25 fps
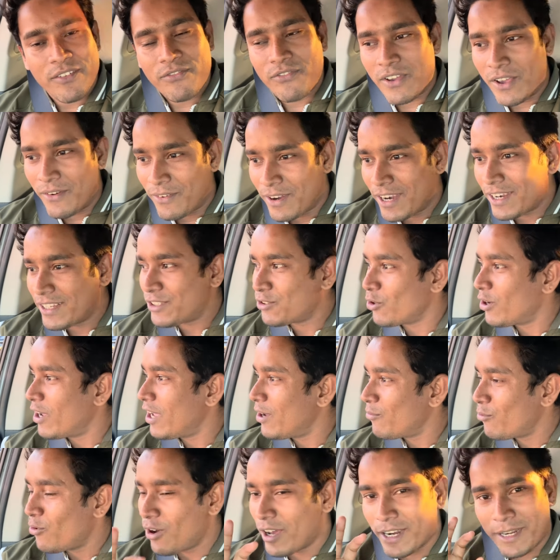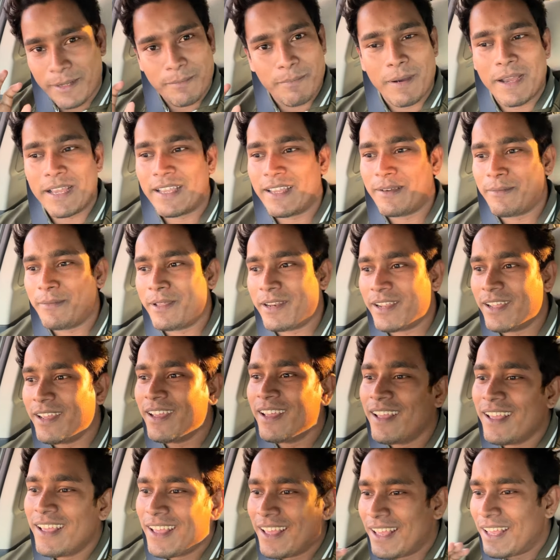फेवरेट जो है वो हनीफ भाई है
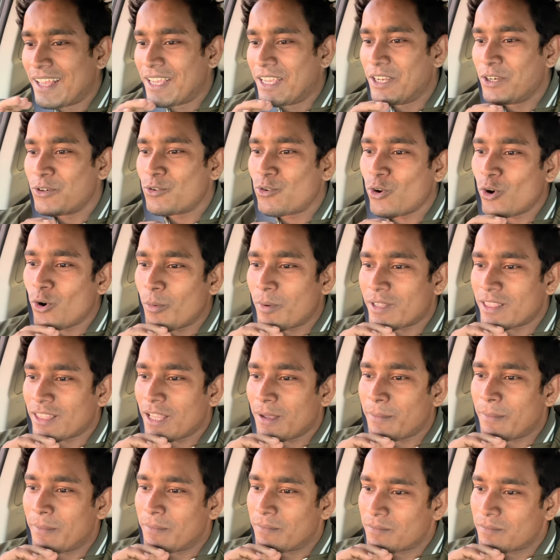मेरे इनको मतलब